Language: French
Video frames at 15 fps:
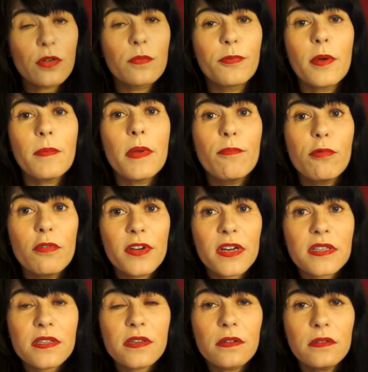ce poème est
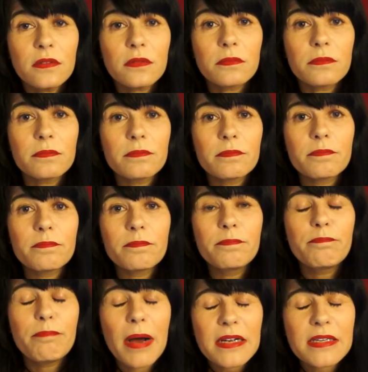bouleversant
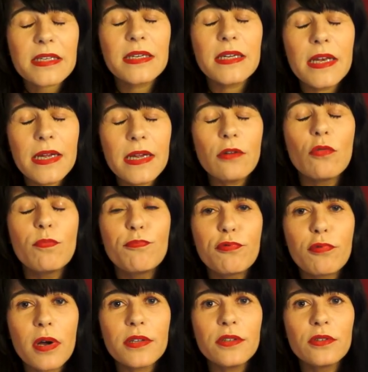parce qu'il est le
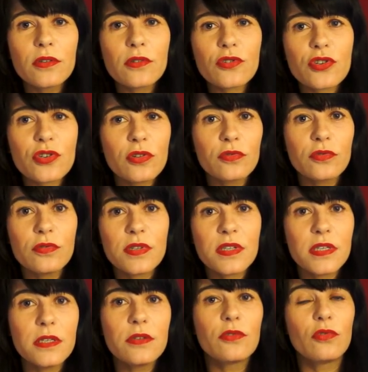poignant chant du
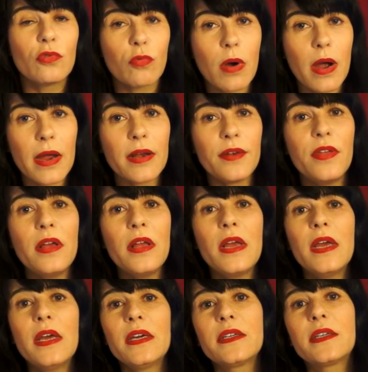signe de Wilde,
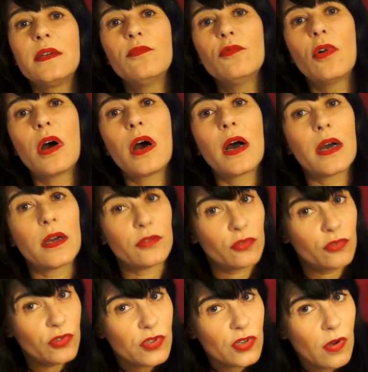qui mourra
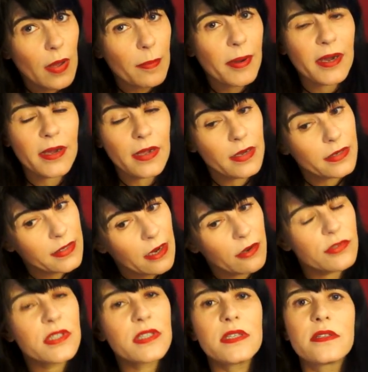deux ans après, à
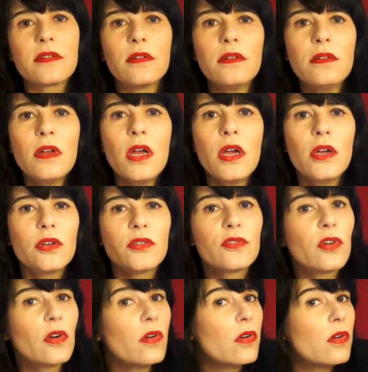46 ans,
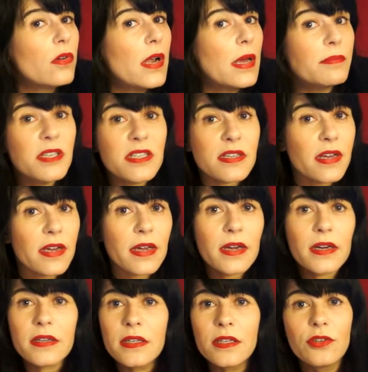dans la
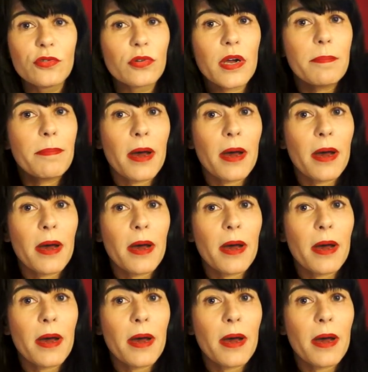misère, ignorée